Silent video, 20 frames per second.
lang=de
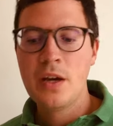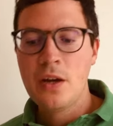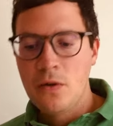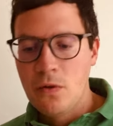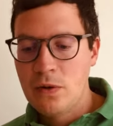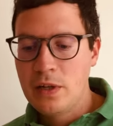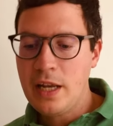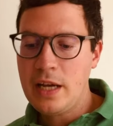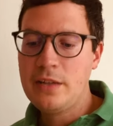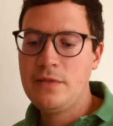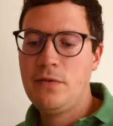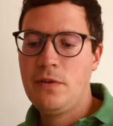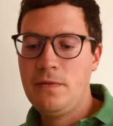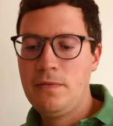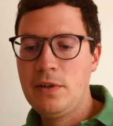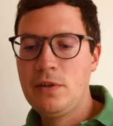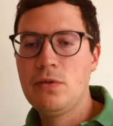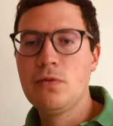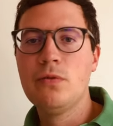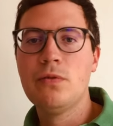Und das wollen
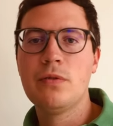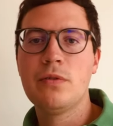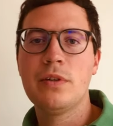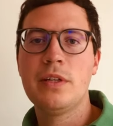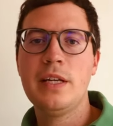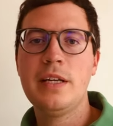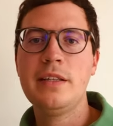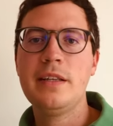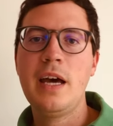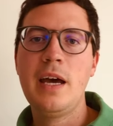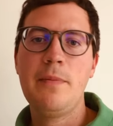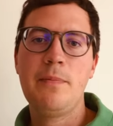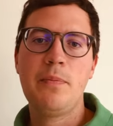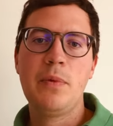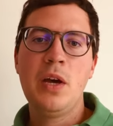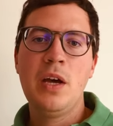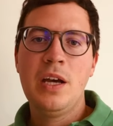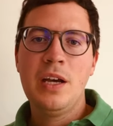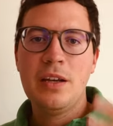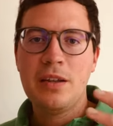wir tun. Und deshalb
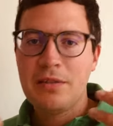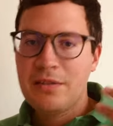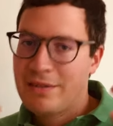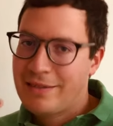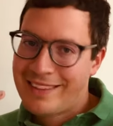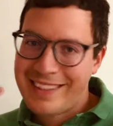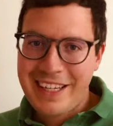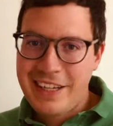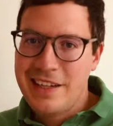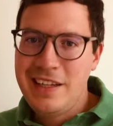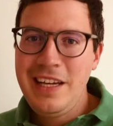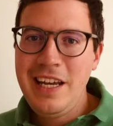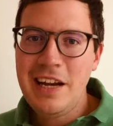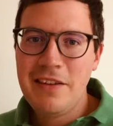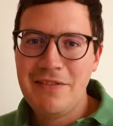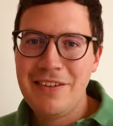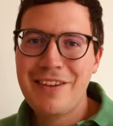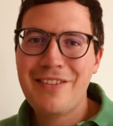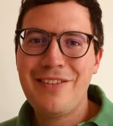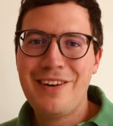
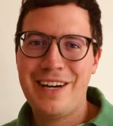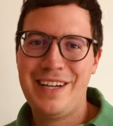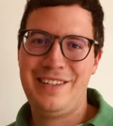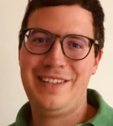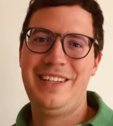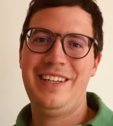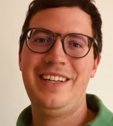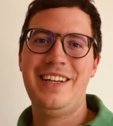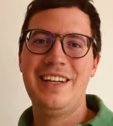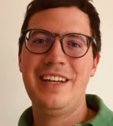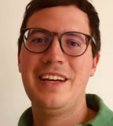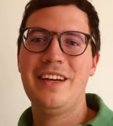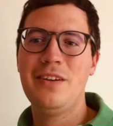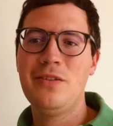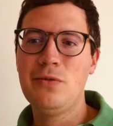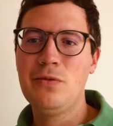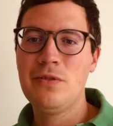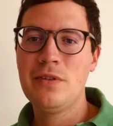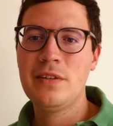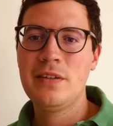trainieren wir quasi in der
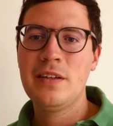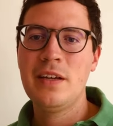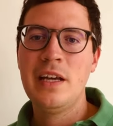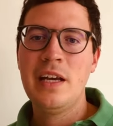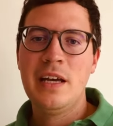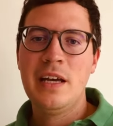Jugend.